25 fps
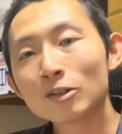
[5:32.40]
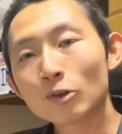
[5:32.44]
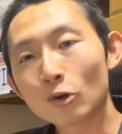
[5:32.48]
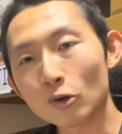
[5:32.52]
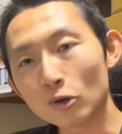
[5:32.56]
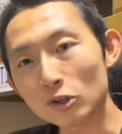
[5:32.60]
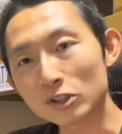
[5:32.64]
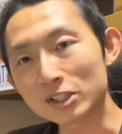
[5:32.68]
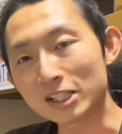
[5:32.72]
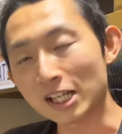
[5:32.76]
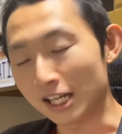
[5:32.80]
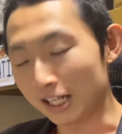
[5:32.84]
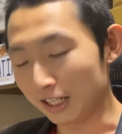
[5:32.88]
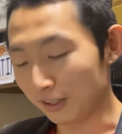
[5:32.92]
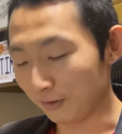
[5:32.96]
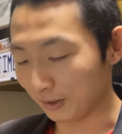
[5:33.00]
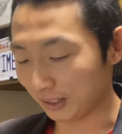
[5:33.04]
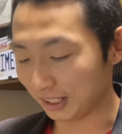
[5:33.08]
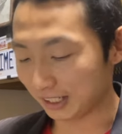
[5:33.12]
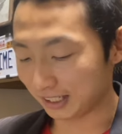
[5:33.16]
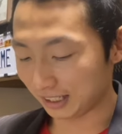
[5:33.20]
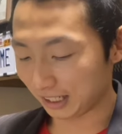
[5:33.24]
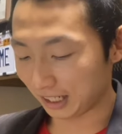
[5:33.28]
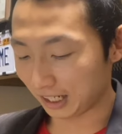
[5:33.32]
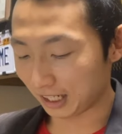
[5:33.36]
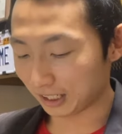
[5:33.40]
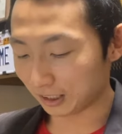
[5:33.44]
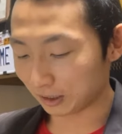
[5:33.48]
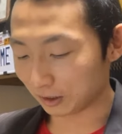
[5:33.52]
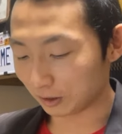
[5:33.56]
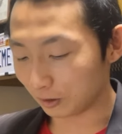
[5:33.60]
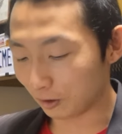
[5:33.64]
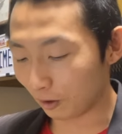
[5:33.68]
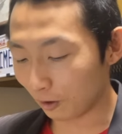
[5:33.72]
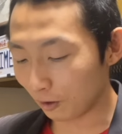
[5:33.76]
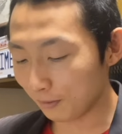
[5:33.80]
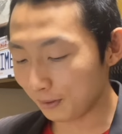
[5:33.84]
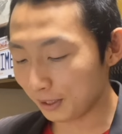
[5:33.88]
この製品はですね
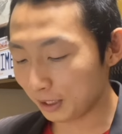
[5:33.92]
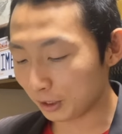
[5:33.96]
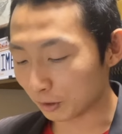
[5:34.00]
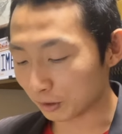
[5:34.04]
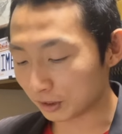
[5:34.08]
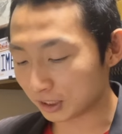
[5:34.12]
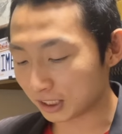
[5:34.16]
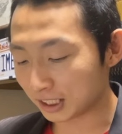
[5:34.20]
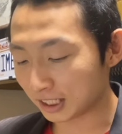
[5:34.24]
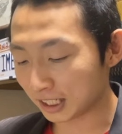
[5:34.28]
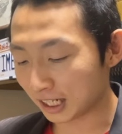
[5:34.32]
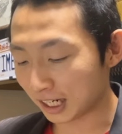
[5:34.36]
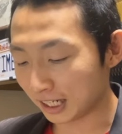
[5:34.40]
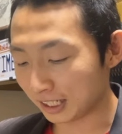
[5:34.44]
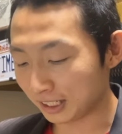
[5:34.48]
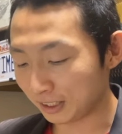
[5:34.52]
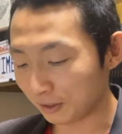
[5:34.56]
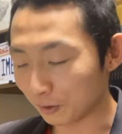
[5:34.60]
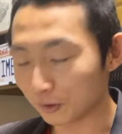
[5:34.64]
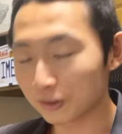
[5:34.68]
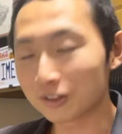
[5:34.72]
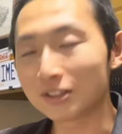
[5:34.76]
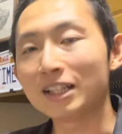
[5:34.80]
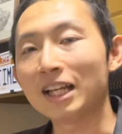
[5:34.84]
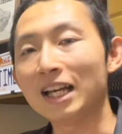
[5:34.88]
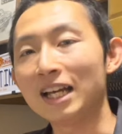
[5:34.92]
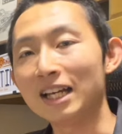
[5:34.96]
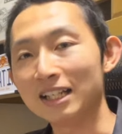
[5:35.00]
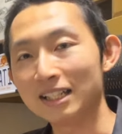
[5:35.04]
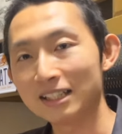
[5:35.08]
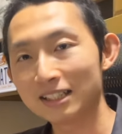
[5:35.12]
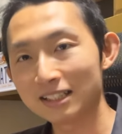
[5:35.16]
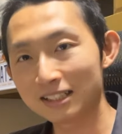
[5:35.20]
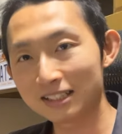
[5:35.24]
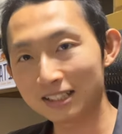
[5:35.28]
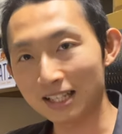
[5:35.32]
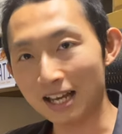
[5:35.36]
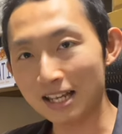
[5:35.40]
ゴミの違いによって
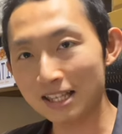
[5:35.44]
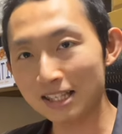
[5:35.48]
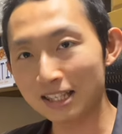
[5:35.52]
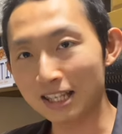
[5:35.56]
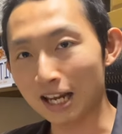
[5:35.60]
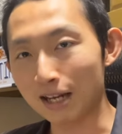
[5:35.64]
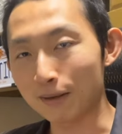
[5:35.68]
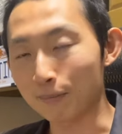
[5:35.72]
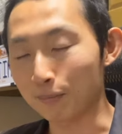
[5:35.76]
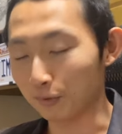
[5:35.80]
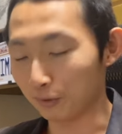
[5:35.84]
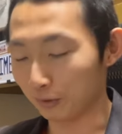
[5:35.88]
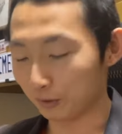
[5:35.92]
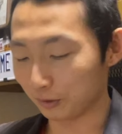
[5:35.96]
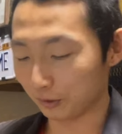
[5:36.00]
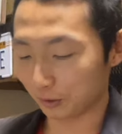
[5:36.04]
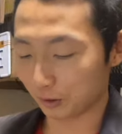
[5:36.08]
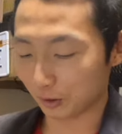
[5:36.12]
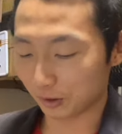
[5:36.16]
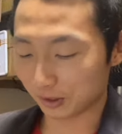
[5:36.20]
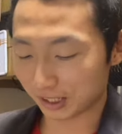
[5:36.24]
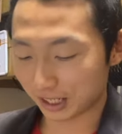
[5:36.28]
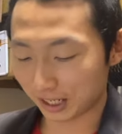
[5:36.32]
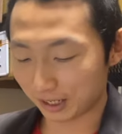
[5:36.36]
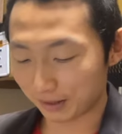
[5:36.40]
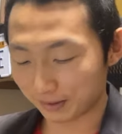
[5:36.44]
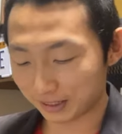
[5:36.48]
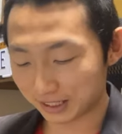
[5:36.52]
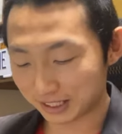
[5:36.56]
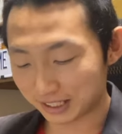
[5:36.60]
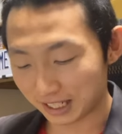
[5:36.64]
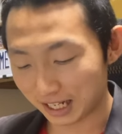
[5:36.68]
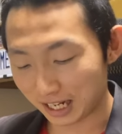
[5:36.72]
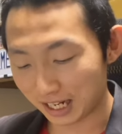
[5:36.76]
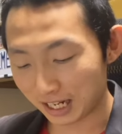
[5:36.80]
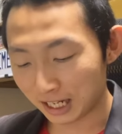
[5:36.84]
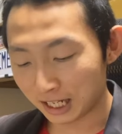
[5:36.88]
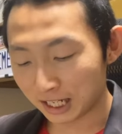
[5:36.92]
3タイプございま
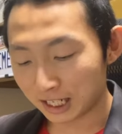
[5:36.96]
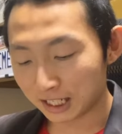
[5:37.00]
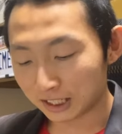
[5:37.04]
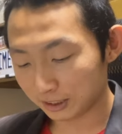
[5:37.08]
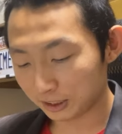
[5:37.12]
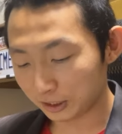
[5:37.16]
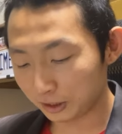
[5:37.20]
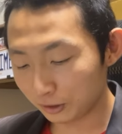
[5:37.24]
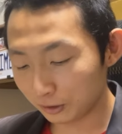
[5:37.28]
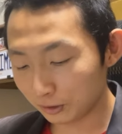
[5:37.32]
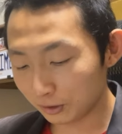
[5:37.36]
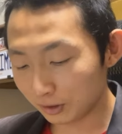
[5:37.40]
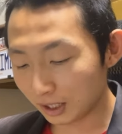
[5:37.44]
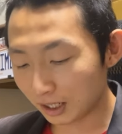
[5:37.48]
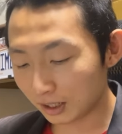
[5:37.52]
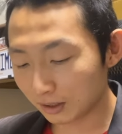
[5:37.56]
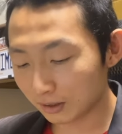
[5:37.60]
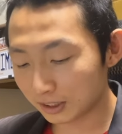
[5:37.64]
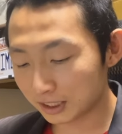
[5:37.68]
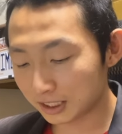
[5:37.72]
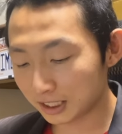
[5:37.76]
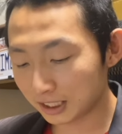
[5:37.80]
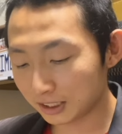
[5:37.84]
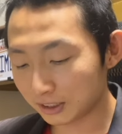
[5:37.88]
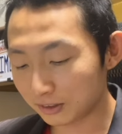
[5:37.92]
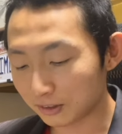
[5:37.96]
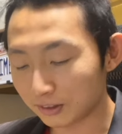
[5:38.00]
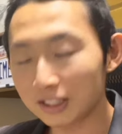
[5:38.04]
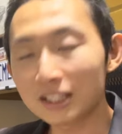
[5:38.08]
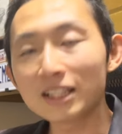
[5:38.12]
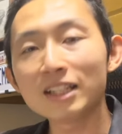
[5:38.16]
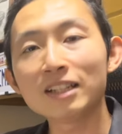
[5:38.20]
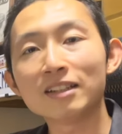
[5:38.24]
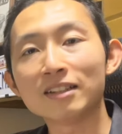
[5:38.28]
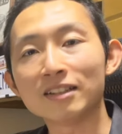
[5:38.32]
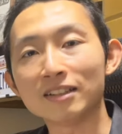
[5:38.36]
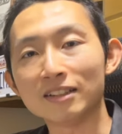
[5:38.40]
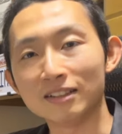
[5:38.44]
して
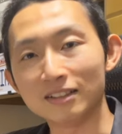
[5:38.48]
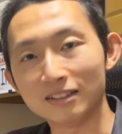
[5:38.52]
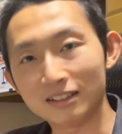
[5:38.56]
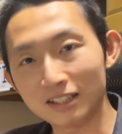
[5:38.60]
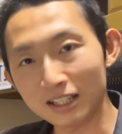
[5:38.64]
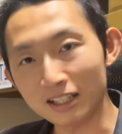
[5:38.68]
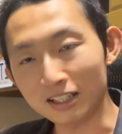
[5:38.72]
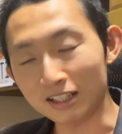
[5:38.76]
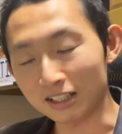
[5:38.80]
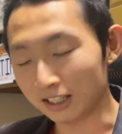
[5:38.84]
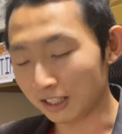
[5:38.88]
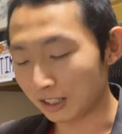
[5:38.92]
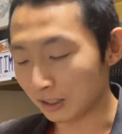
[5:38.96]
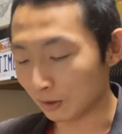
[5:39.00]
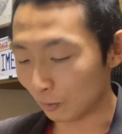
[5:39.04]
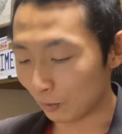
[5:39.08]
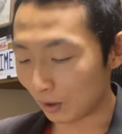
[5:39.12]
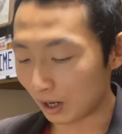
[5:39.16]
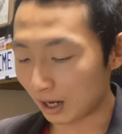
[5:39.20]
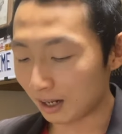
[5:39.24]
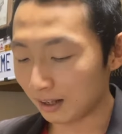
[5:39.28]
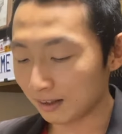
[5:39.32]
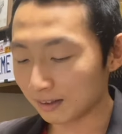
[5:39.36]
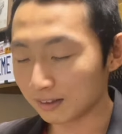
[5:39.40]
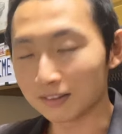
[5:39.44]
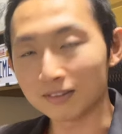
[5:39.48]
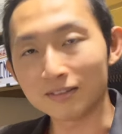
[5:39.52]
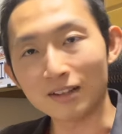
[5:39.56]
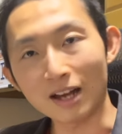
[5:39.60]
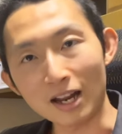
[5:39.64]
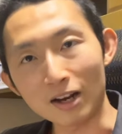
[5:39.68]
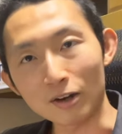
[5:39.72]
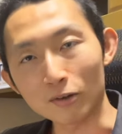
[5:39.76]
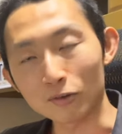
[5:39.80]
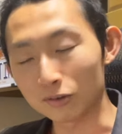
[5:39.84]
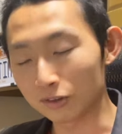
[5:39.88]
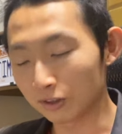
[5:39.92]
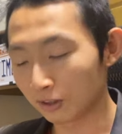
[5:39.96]
QRC3D は
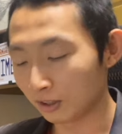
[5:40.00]
ダイ